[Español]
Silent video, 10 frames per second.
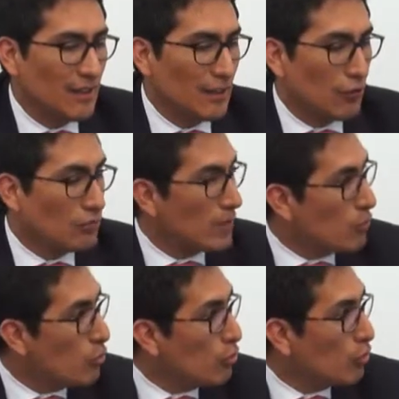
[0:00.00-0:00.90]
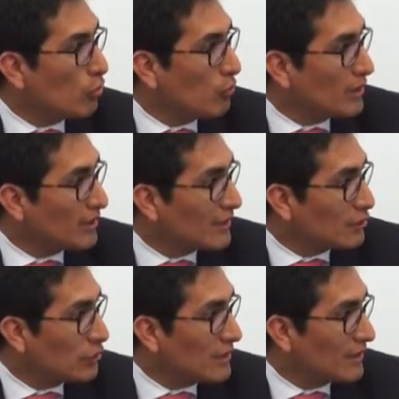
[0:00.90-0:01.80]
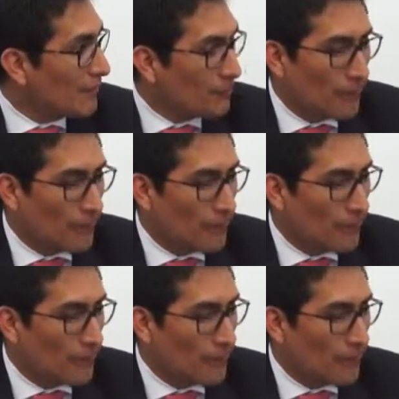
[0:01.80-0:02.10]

en Luxemburgo, cuentas en Suiza.